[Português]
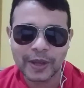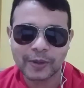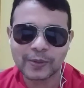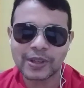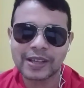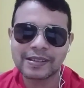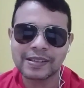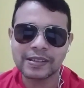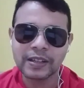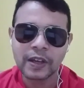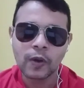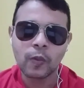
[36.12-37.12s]
menos
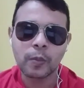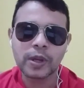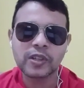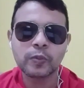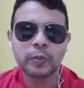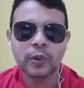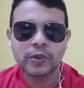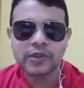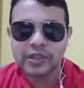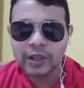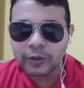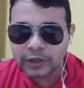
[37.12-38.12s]
assim. Uma
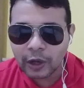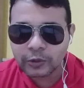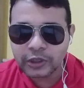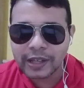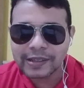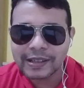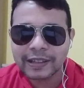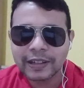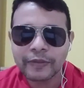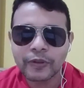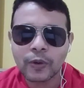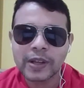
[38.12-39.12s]
explosão de audiência que
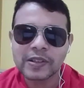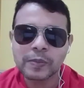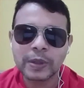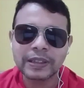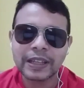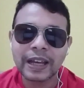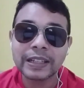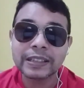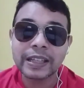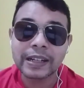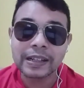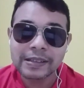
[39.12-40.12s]
levou o SBT à
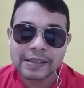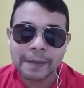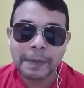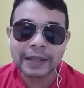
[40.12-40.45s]
liderança,